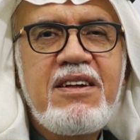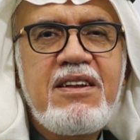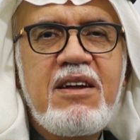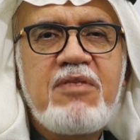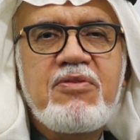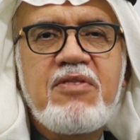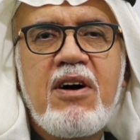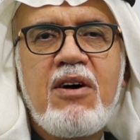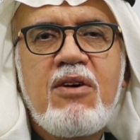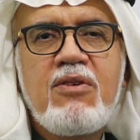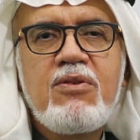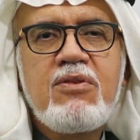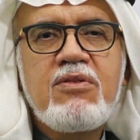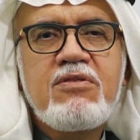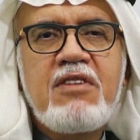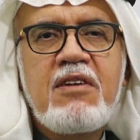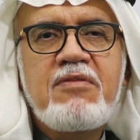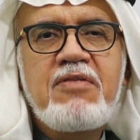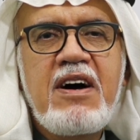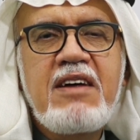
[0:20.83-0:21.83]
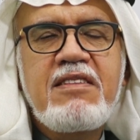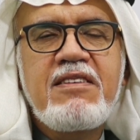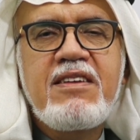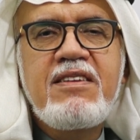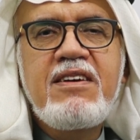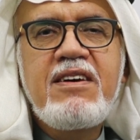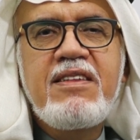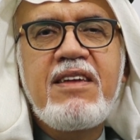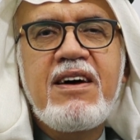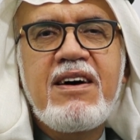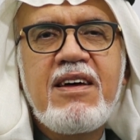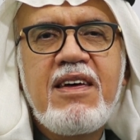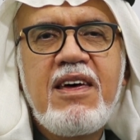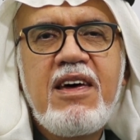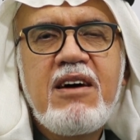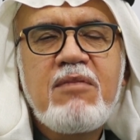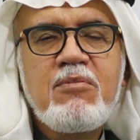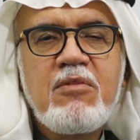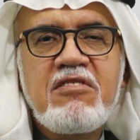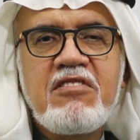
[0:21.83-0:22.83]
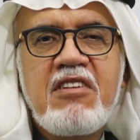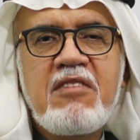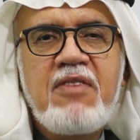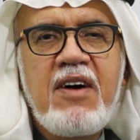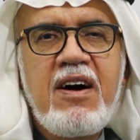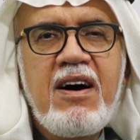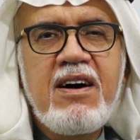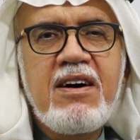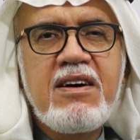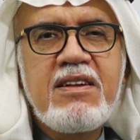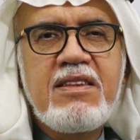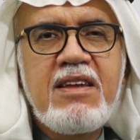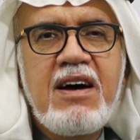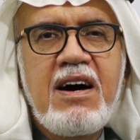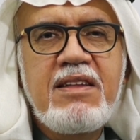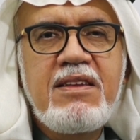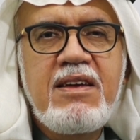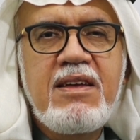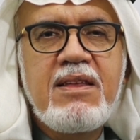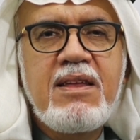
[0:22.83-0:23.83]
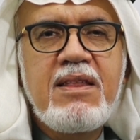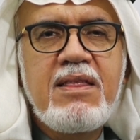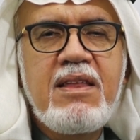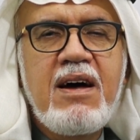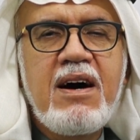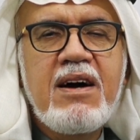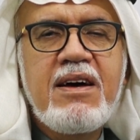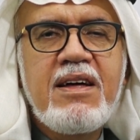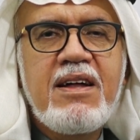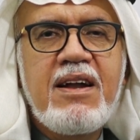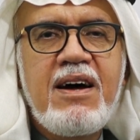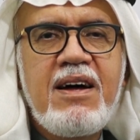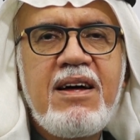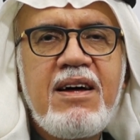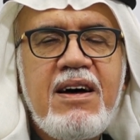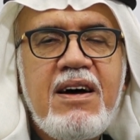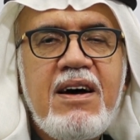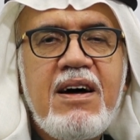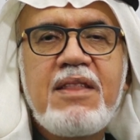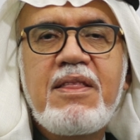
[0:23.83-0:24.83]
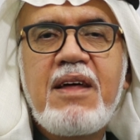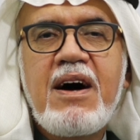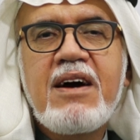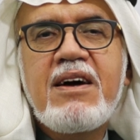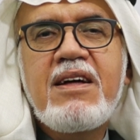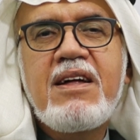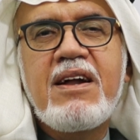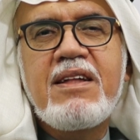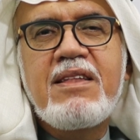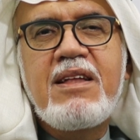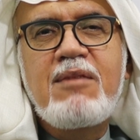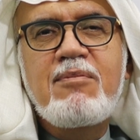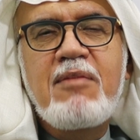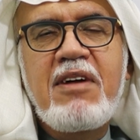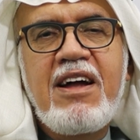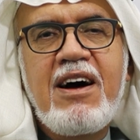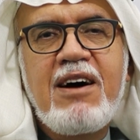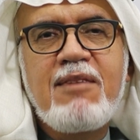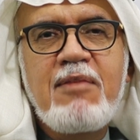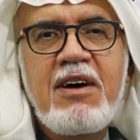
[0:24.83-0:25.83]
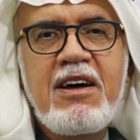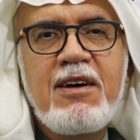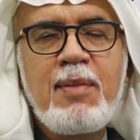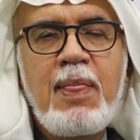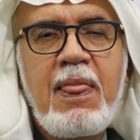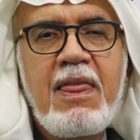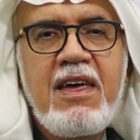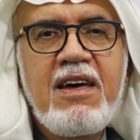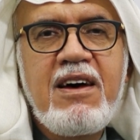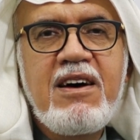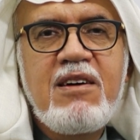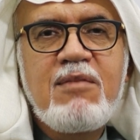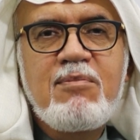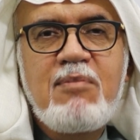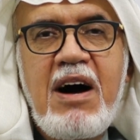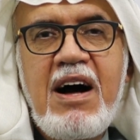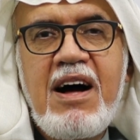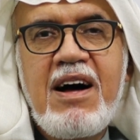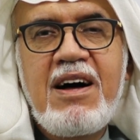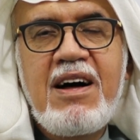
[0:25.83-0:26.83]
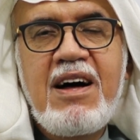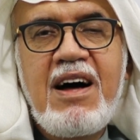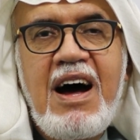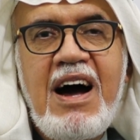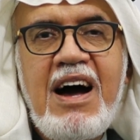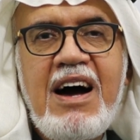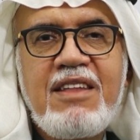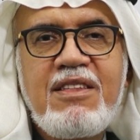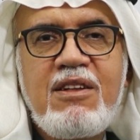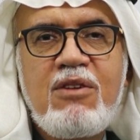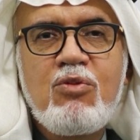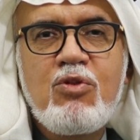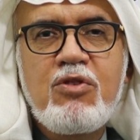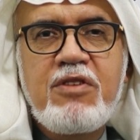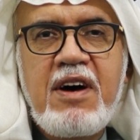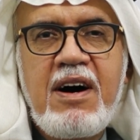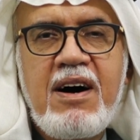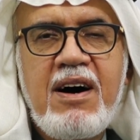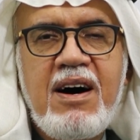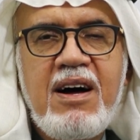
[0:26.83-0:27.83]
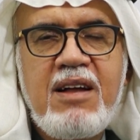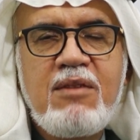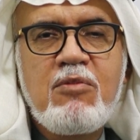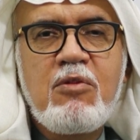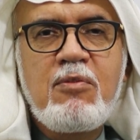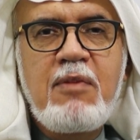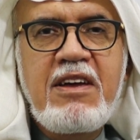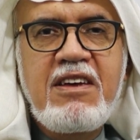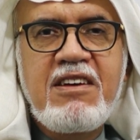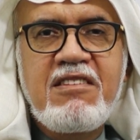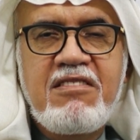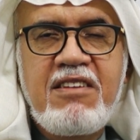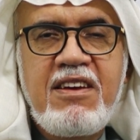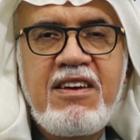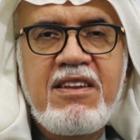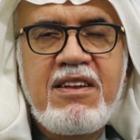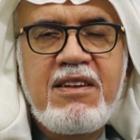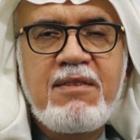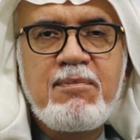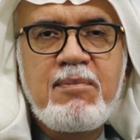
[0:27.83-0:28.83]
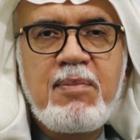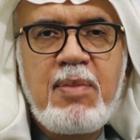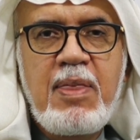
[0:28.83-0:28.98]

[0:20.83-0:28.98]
نفتح صفحه جديده من صفحات حديث الذاكره ذاكره المنامه مع احد الوجهاء المميزين